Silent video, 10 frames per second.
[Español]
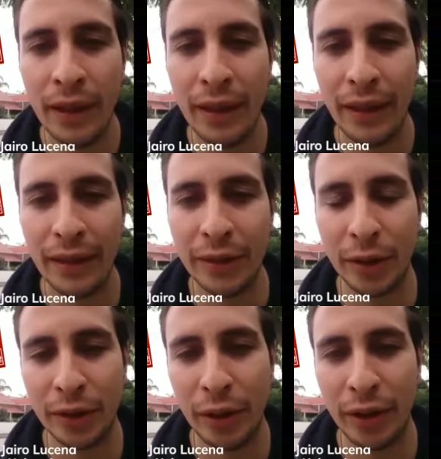Eh,
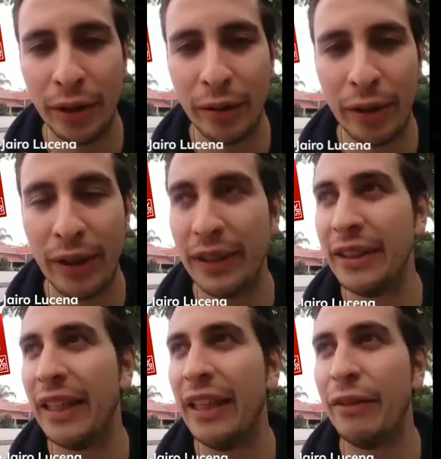estoy estudiando en una
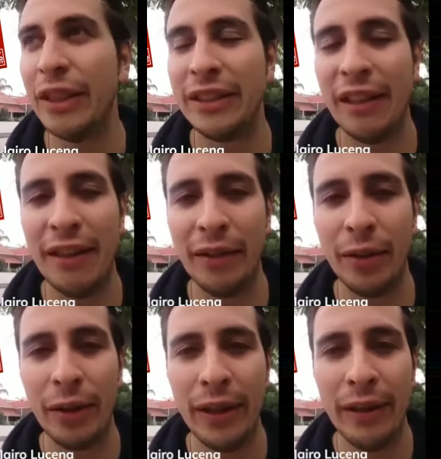universidad, en la Universidad de
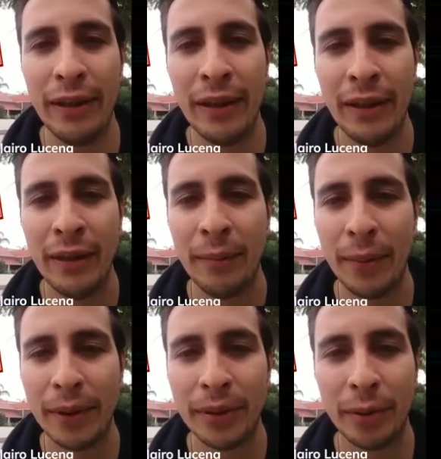Victoria,
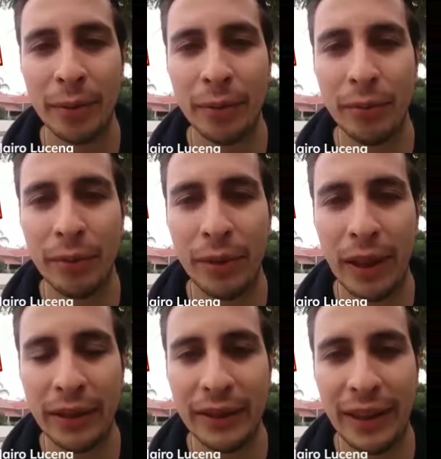pues con
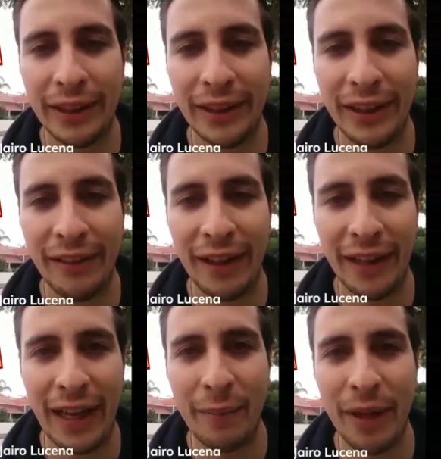excelente nivel
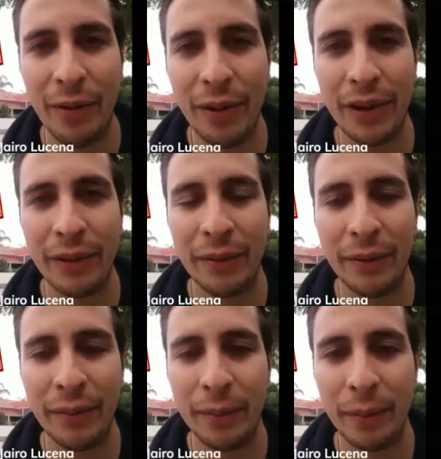académico y
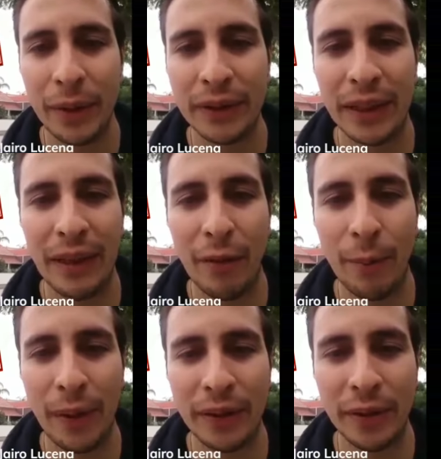pues
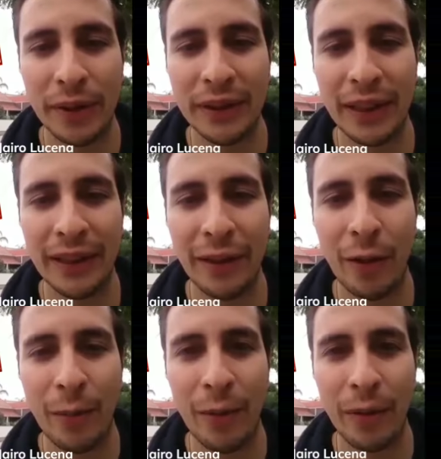a un precio
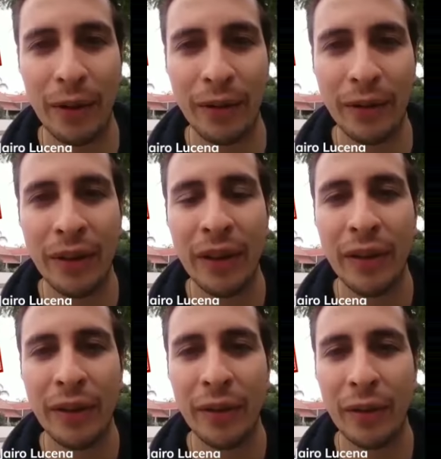bastante cómodo
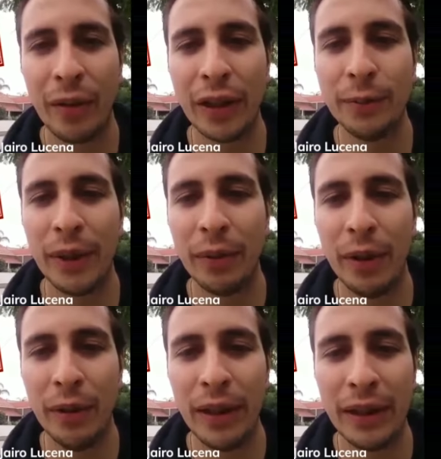con
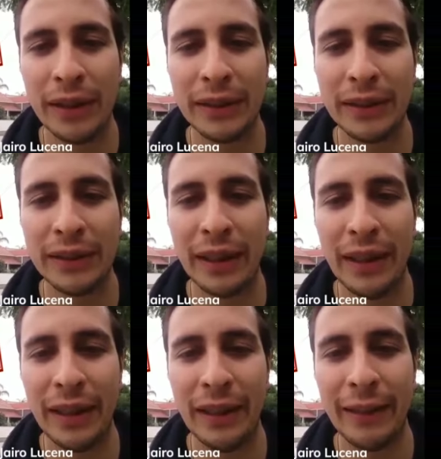respecto a lo que es
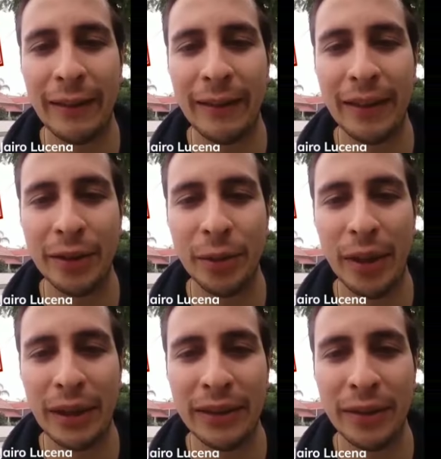eh,
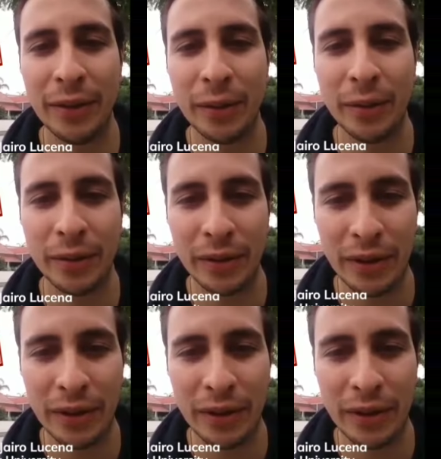estudiar si no,